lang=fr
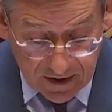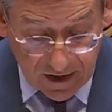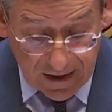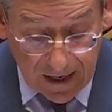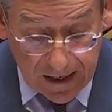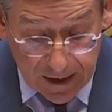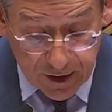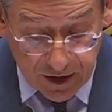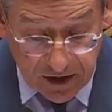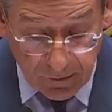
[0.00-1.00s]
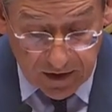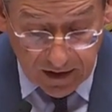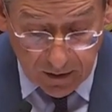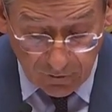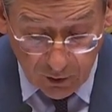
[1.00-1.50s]
c'est la
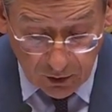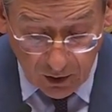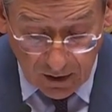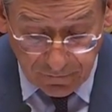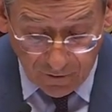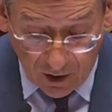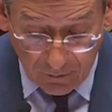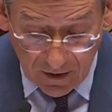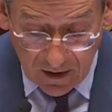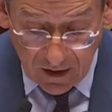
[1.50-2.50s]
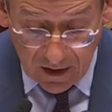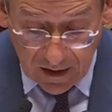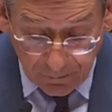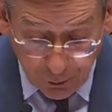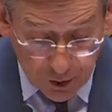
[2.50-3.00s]
légitimité de votre réforme
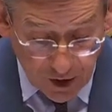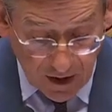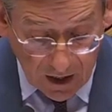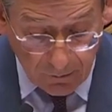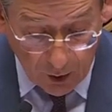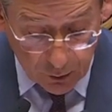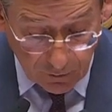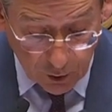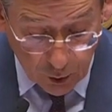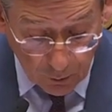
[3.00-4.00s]
et plus généralement de